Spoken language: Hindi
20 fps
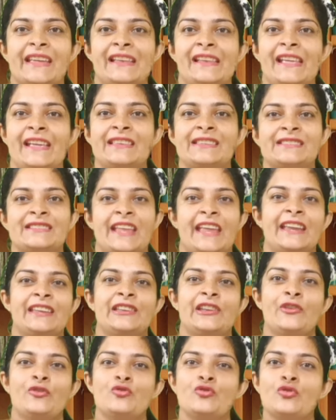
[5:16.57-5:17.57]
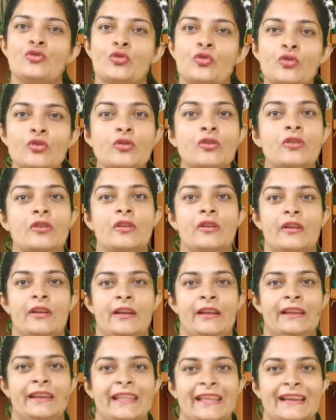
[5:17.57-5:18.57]
के लिए स्टे ट्यून टू
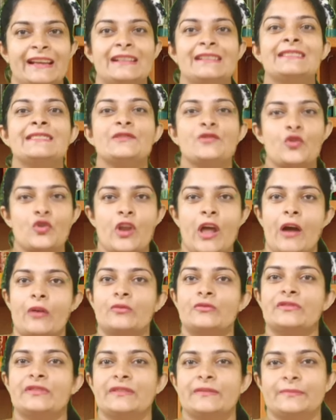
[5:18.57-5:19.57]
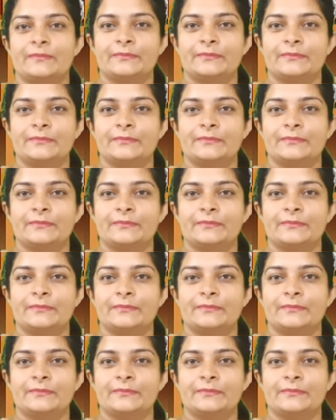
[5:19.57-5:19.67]
लीगल स्टोर हाउस